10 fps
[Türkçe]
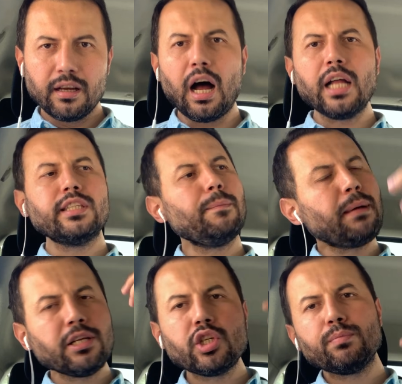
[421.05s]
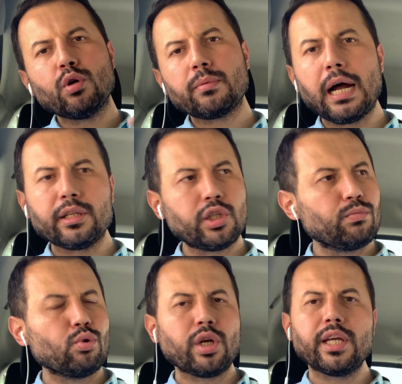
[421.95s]
Antep ben çıkmıyorum
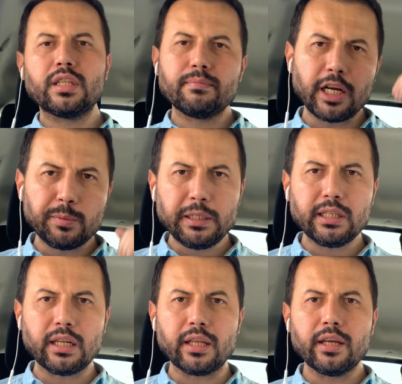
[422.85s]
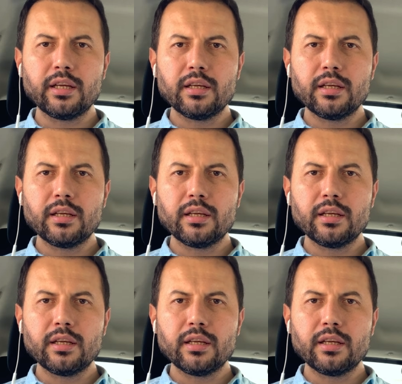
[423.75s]
kardeşim duşa girdim maç bitti dedi.